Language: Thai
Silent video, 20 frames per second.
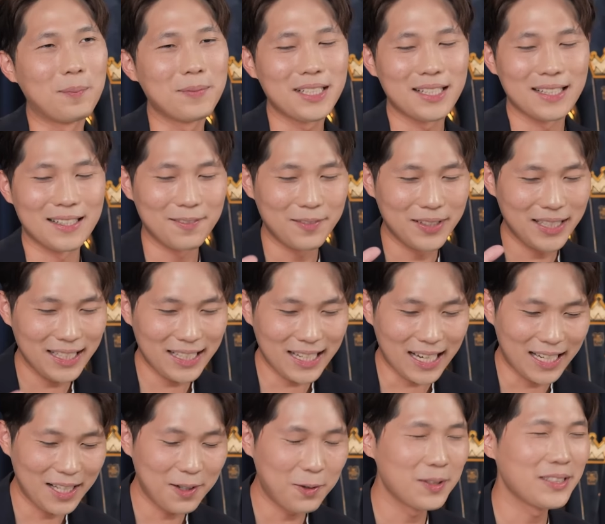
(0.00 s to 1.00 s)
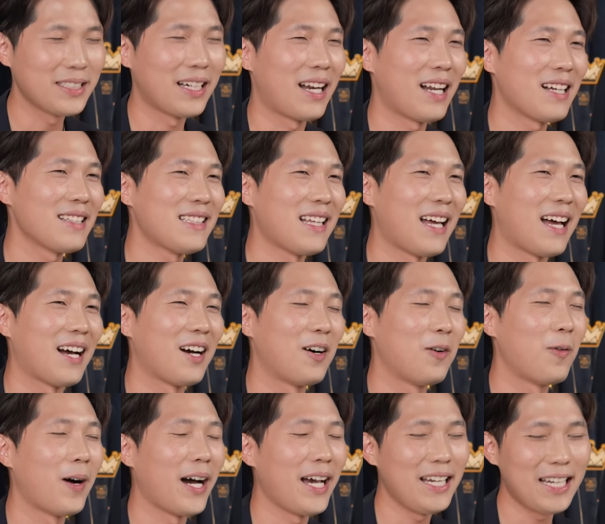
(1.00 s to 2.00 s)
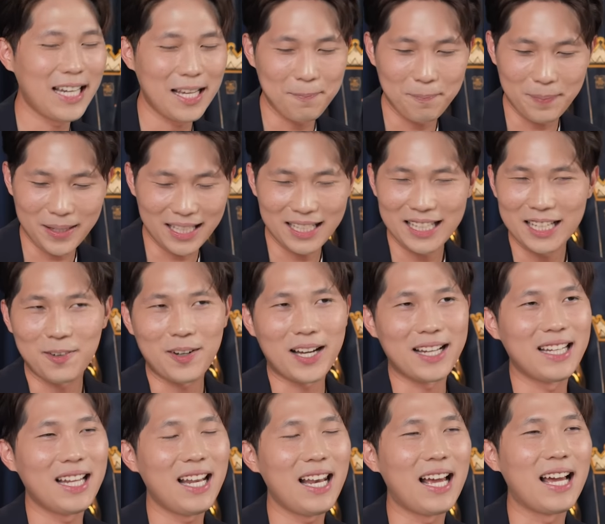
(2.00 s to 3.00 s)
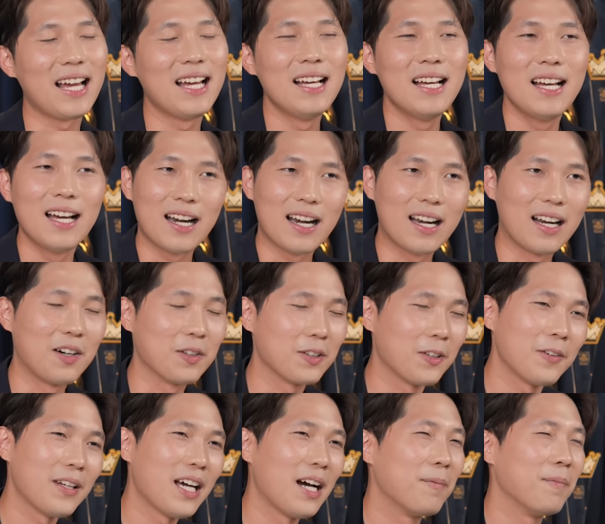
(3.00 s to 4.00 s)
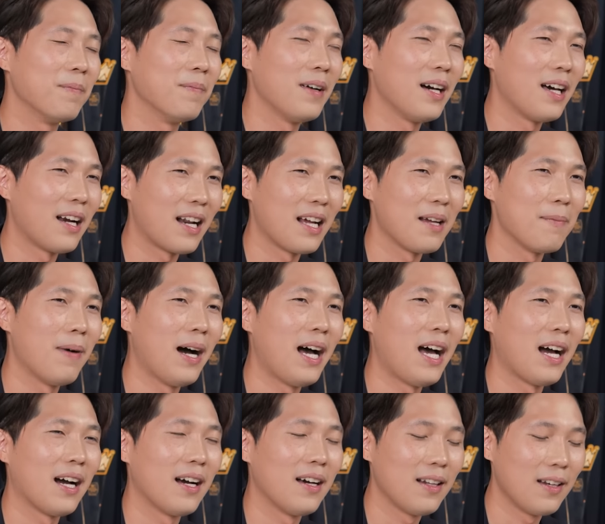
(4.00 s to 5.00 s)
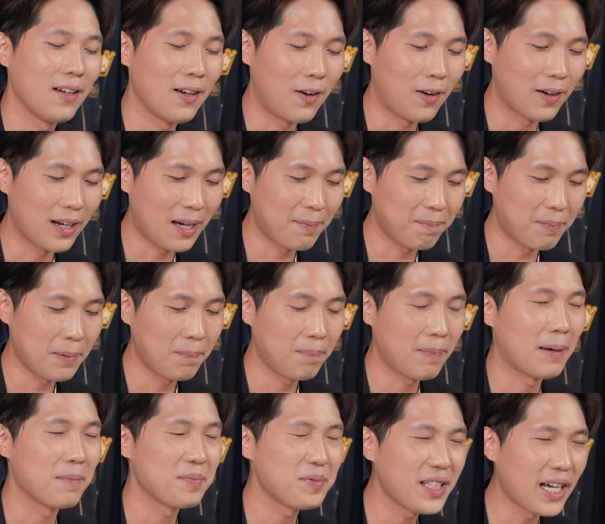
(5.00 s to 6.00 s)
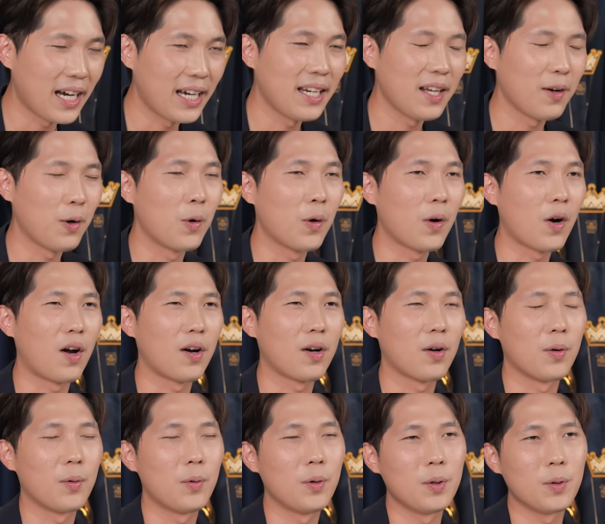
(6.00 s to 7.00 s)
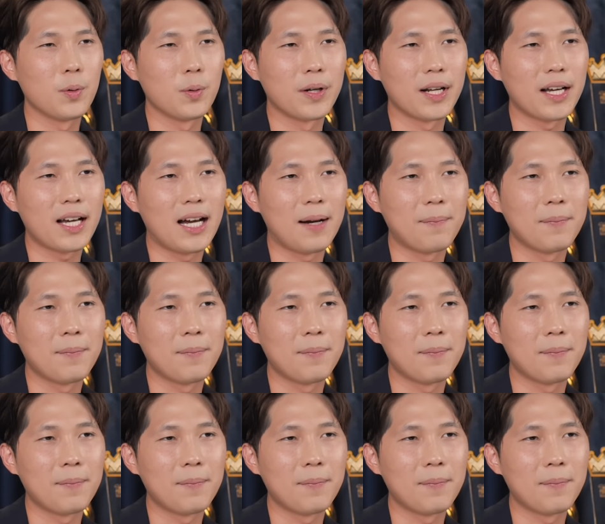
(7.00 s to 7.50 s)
รวมถึงวิธีการที่คุณจะรักษาเขาไว้ในปีเดียวกันนี่แหละเราต้องทำอะไรบ้างลองนำไปปรับใช้ในองค์กรของคุณดูนะค